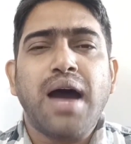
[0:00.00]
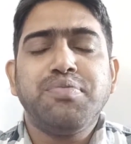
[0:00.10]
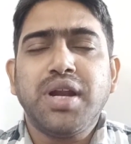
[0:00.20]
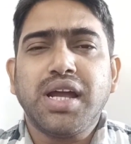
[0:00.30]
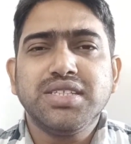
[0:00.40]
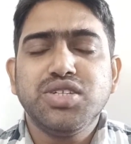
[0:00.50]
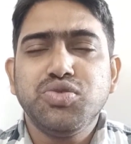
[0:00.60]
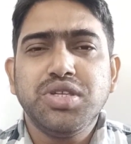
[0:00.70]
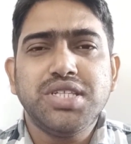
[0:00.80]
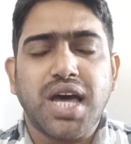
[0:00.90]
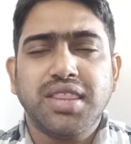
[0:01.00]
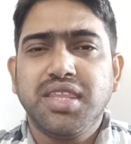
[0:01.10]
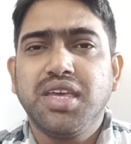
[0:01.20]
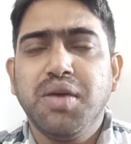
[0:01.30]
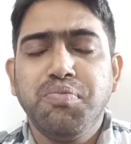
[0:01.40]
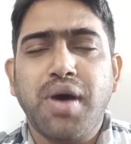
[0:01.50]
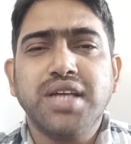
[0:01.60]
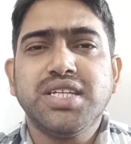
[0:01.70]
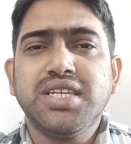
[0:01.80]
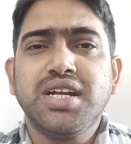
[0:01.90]
আপনার কাছে যদি চার থেকে
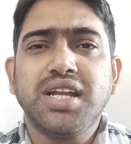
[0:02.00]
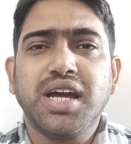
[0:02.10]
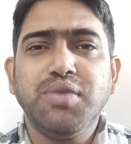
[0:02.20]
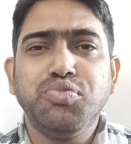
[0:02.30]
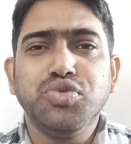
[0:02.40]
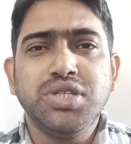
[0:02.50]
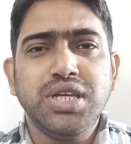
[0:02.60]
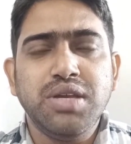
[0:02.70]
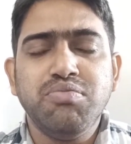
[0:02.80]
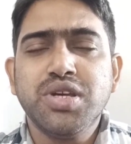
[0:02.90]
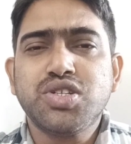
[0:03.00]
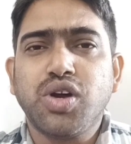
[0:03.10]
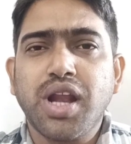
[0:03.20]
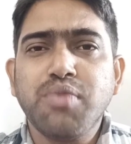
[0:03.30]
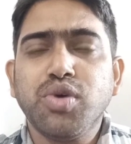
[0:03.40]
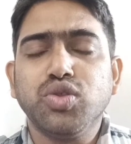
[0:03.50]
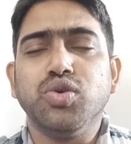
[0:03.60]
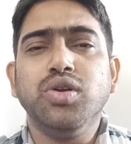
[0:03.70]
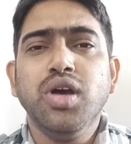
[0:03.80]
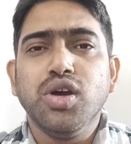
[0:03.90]
পাঁচ হাজার টাকা পুঁজি ইনভেস্ট করার
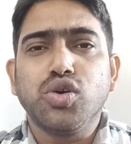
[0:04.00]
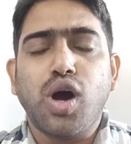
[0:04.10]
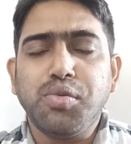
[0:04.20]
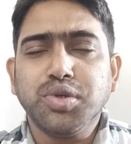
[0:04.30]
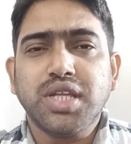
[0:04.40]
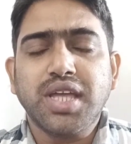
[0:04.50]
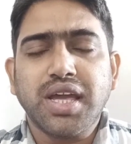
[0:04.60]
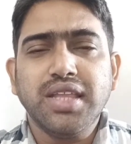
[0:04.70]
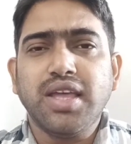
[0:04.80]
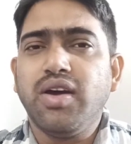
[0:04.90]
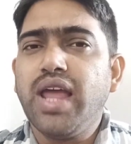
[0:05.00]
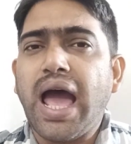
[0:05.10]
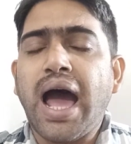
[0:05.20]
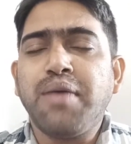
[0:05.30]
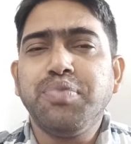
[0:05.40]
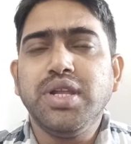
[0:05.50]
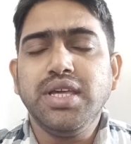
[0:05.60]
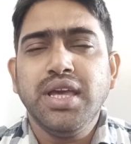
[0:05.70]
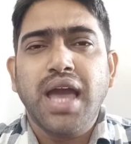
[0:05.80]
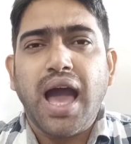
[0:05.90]
মতন ক্ষমতা থাকে তাহলে আপনি
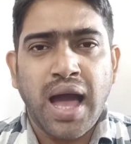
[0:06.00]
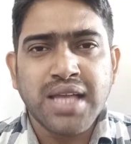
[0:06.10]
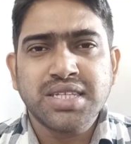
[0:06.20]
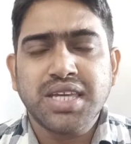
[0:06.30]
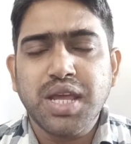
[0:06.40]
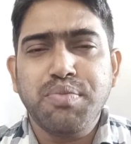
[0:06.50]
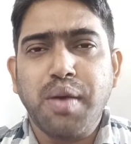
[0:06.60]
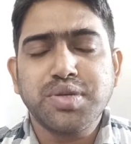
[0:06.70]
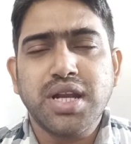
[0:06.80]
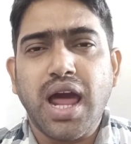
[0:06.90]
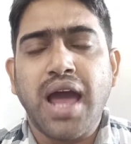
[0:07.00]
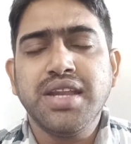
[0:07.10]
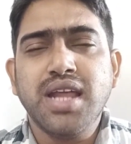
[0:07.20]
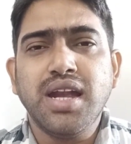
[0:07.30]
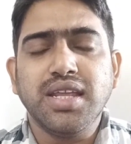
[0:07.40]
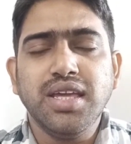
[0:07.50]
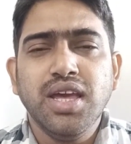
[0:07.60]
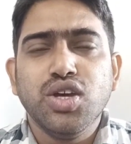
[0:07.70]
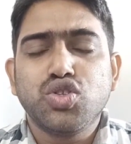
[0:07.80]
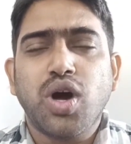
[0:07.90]
আজকের ব্যবসার আইডিয়াটি
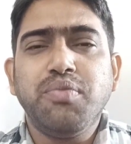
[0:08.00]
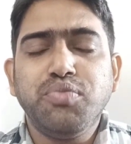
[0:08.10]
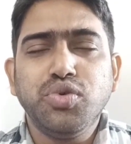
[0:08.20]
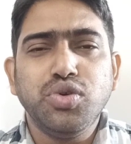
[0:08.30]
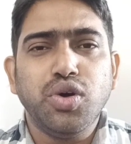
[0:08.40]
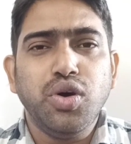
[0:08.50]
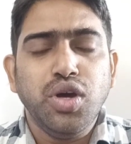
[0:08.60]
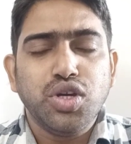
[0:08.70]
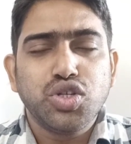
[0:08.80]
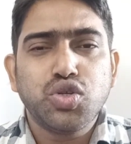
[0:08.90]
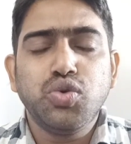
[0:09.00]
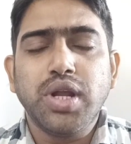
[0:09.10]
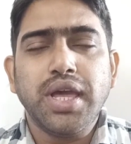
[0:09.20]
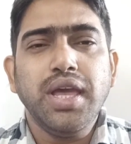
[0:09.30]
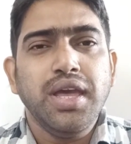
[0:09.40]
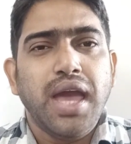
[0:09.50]
সম্পূর্ণ শুনে